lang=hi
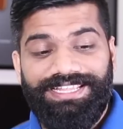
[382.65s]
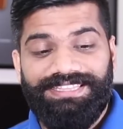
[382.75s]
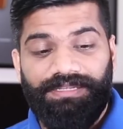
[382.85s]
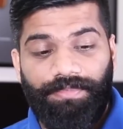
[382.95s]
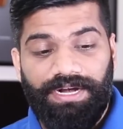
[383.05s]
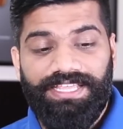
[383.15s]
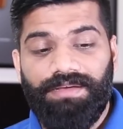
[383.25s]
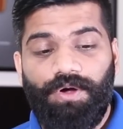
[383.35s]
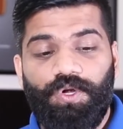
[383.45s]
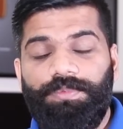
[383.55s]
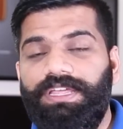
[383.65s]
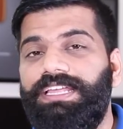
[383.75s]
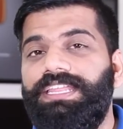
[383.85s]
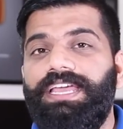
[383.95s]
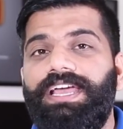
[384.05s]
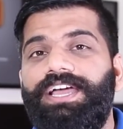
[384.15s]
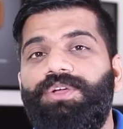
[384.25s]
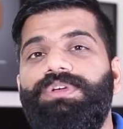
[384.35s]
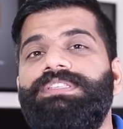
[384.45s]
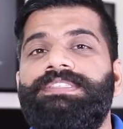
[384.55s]
ने इतनी बड़ी अमाउंट पे करी है
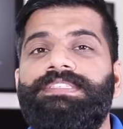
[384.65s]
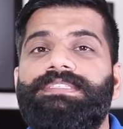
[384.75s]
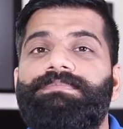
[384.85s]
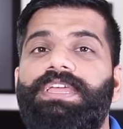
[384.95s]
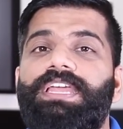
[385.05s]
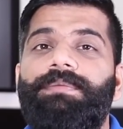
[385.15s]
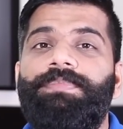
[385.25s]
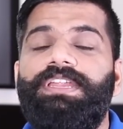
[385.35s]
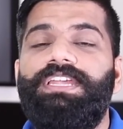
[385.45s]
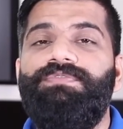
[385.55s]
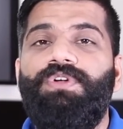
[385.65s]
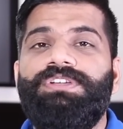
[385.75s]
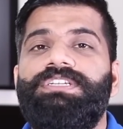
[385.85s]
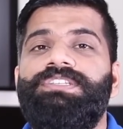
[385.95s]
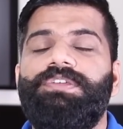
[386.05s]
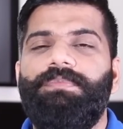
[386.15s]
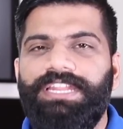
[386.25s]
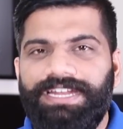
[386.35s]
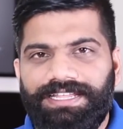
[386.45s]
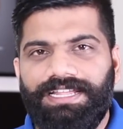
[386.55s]
आईओएस में अपने डिफॉल्ट सर्च इंजन
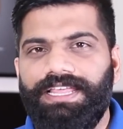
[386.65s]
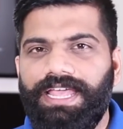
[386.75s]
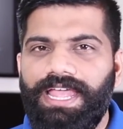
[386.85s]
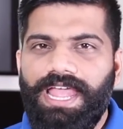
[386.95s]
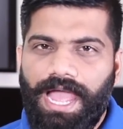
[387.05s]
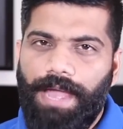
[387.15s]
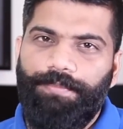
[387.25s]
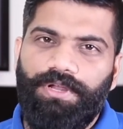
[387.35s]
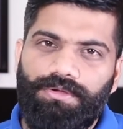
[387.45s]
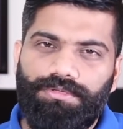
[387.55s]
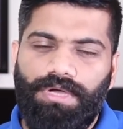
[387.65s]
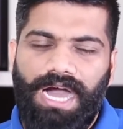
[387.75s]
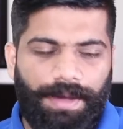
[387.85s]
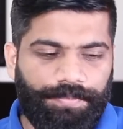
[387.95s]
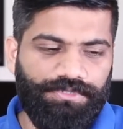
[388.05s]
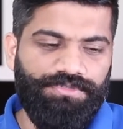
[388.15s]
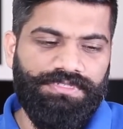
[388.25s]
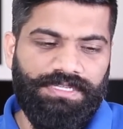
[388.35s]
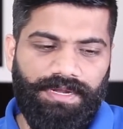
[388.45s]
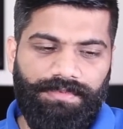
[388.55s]
बने रहने के लिए एप्पल को तो आपको
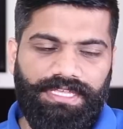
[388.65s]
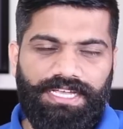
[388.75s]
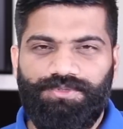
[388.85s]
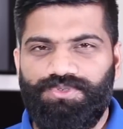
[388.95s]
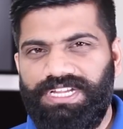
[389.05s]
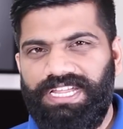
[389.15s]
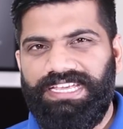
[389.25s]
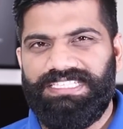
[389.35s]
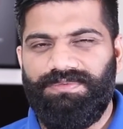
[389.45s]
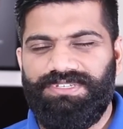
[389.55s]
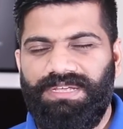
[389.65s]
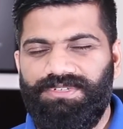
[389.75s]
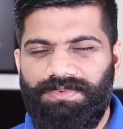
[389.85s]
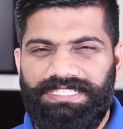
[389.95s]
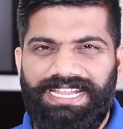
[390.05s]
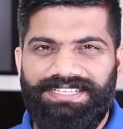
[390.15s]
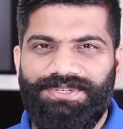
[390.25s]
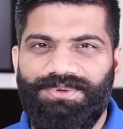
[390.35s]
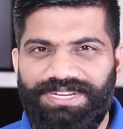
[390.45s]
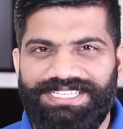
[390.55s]
दोस्तों इसके बारे में क्या सोचना है क्या समझना है मुझे बताएगा
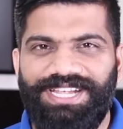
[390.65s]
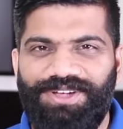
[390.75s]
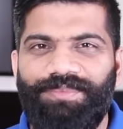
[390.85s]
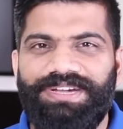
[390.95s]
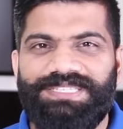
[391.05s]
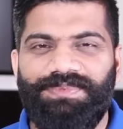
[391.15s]
जरूर नीचे कॉमेंट्स